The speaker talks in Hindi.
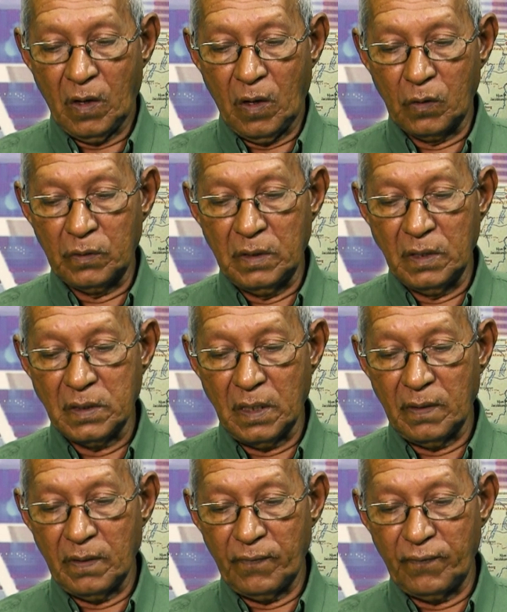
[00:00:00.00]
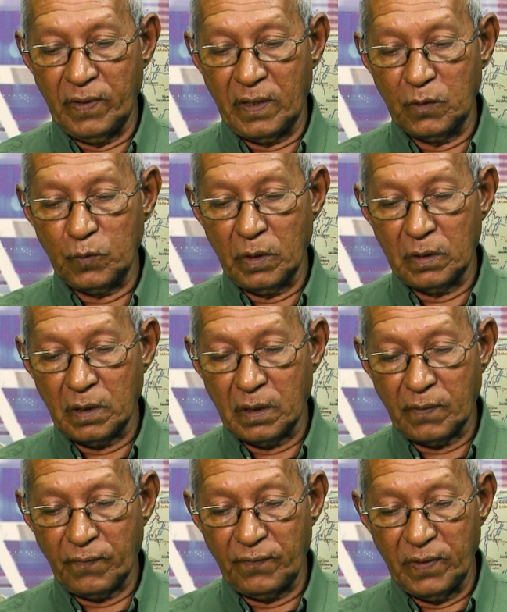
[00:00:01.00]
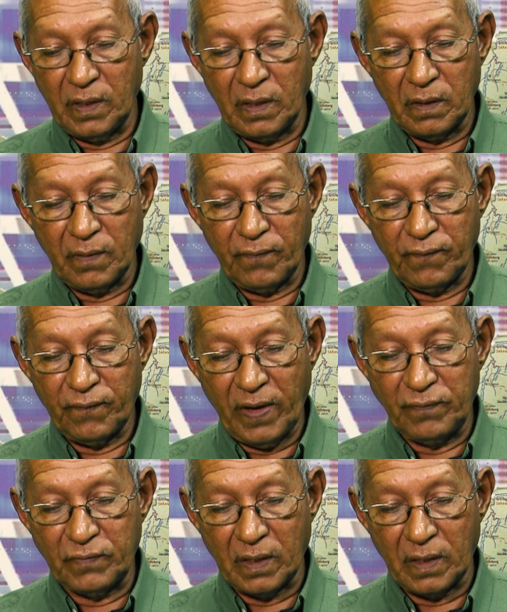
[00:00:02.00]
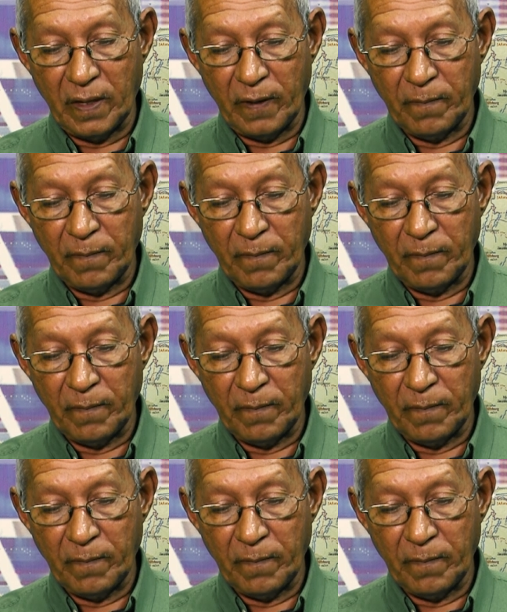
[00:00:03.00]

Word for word: और डीजल फीरन तुवन तक फिर फाइव तक है